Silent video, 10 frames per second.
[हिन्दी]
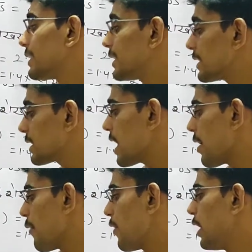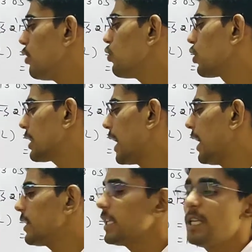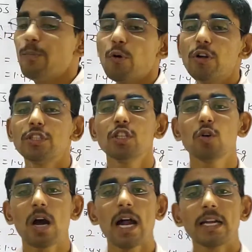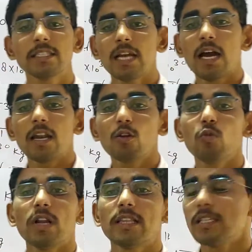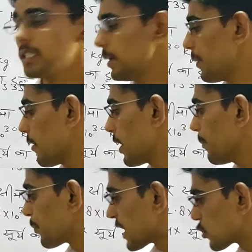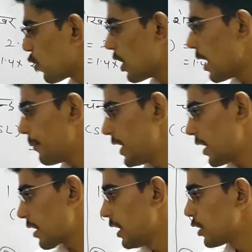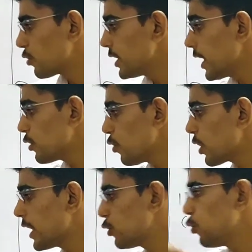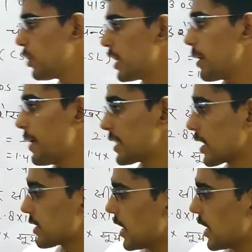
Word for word: जिसका वैल्यू होता है 3.084 गुणा दस की पावर 16 मीटर तो ये तो हो गई दूरी के मात्रक